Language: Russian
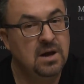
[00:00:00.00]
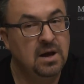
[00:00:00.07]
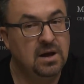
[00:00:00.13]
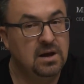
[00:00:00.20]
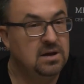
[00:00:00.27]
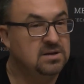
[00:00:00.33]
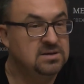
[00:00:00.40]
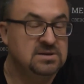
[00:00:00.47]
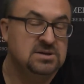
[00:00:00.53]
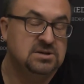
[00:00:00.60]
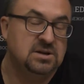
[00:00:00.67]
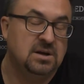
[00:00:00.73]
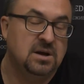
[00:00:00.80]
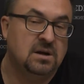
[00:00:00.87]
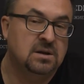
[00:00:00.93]
и ты знаешь,
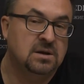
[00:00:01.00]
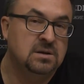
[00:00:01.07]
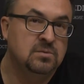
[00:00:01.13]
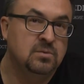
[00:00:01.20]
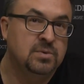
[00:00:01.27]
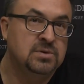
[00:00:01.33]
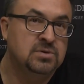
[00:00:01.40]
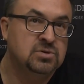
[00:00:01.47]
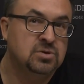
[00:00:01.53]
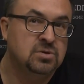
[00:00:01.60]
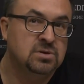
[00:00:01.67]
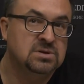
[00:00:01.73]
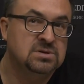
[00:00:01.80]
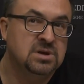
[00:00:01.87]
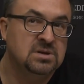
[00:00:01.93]
я как-то к нему подошел
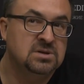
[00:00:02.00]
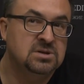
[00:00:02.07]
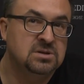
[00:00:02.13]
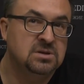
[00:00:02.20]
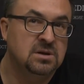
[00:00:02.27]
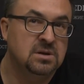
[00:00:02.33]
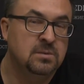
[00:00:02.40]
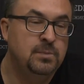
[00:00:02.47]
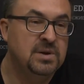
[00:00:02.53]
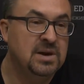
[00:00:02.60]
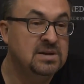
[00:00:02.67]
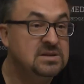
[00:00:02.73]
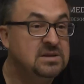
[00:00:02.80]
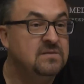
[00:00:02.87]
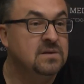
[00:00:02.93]
достаточно
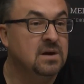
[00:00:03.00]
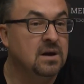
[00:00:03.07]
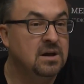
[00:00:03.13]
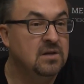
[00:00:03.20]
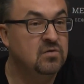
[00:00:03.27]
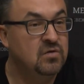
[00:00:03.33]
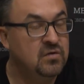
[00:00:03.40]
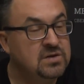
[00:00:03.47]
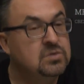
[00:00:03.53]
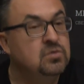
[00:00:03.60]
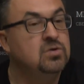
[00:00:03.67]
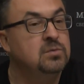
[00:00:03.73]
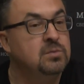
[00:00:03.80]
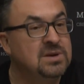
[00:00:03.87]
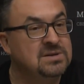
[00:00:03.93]
императивно, и вот весь
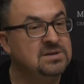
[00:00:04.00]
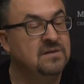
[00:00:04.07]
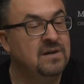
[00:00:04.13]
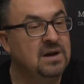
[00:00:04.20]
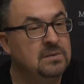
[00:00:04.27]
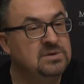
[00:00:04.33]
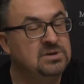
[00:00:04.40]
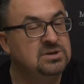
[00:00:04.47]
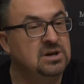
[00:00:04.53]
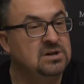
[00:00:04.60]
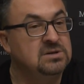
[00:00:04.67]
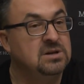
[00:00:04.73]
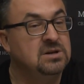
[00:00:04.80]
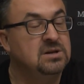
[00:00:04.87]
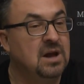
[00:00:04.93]
год мы разговариваем с
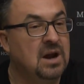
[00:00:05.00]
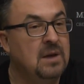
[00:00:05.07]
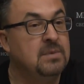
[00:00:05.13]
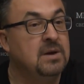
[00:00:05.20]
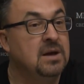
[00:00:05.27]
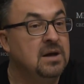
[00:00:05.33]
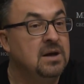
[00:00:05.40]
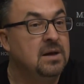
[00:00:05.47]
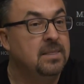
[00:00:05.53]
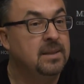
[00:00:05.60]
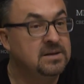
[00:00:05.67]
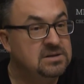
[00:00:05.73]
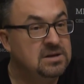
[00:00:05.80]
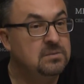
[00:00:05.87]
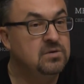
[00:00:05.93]
HR-директорами,
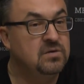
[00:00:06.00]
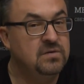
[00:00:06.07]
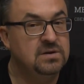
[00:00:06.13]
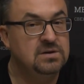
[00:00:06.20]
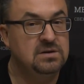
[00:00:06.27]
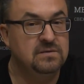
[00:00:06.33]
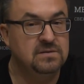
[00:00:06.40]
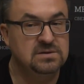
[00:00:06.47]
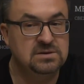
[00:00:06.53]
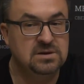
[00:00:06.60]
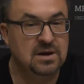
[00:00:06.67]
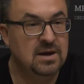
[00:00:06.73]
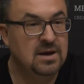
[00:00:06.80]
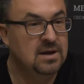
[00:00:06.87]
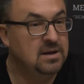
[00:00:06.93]
на тему
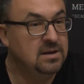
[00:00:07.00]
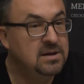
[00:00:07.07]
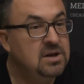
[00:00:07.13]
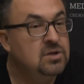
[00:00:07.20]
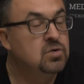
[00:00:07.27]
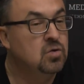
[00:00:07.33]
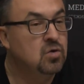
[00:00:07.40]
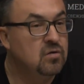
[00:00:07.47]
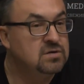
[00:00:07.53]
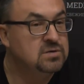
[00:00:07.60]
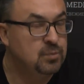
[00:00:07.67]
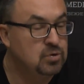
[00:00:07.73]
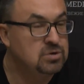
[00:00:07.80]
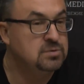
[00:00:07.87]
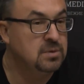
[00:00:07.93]
эффективности. Нет другого
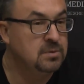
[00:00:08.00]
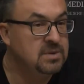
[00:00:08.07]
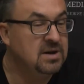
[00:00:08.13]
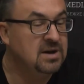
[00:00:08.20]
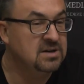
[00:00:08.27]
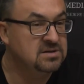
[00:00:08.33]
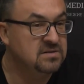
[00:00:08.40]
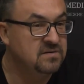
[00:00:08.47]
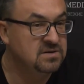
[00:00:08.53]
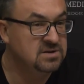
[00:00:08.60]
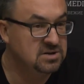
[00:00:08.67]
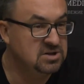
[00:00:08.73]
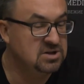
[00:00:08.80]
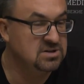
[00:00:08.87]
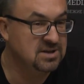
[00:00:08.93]
способа, мне кажется,
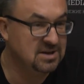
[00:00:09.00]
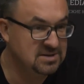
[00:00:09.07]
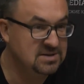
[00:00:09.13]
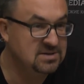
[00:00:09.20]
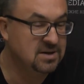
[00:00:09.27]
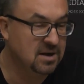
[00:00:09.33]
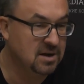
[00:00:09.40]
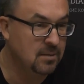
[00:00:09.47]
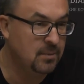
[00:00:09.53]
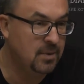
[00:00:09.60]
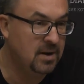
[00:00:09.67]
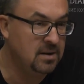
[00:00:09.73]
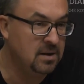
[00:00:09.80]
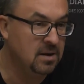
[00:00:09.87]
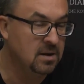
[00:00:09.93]
выжить сейчас российской
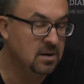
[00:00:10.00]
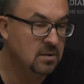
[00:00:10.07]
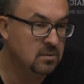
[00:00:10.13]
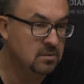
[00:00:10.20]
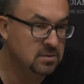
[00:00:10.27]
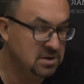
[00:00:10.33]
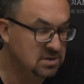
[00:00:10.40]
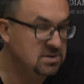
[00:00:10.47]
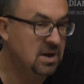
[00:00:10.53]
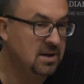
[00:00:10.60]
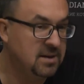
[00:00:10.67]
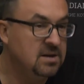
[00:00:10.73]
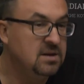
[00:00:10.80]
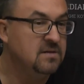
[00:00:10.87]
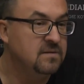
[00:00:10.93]
компании, если
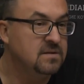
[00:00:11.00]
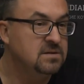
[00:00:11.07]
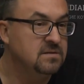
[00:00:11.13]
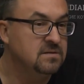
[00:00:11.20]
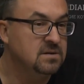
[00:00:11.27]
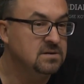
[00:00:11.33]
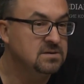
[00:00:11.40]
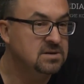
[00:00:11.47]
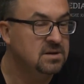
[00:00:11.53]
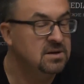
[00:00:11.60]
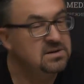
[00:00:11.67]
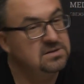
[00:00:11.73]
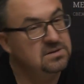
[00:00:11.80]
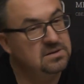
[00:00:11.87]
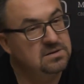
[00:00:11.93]
она неэффективна.
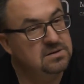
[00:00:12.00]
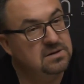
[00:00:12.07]
Согласен ли ты?